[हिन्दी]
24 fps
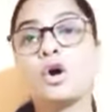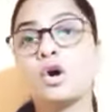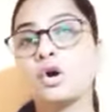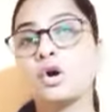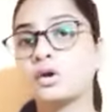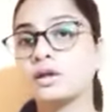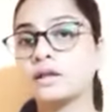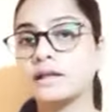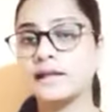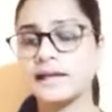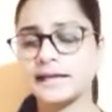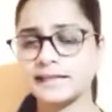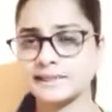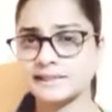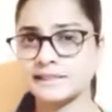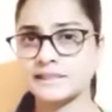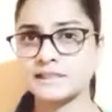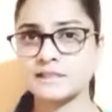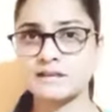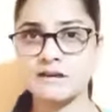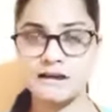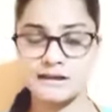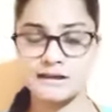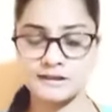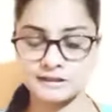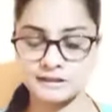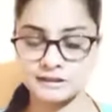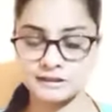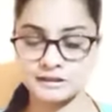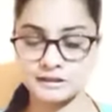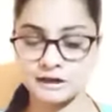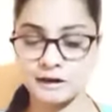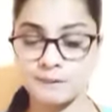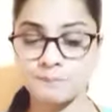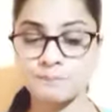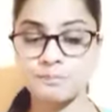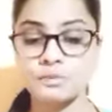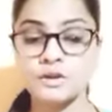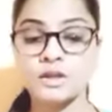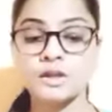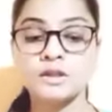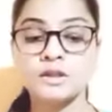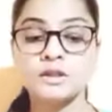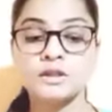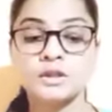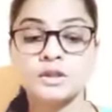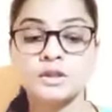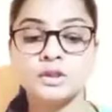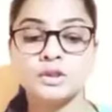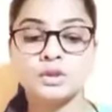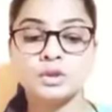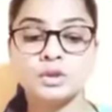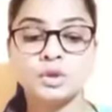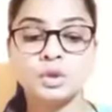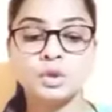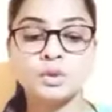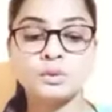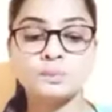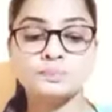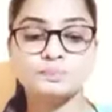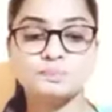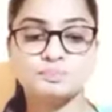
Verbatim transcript: और एक्सेट्रा एक्सेट्रा तो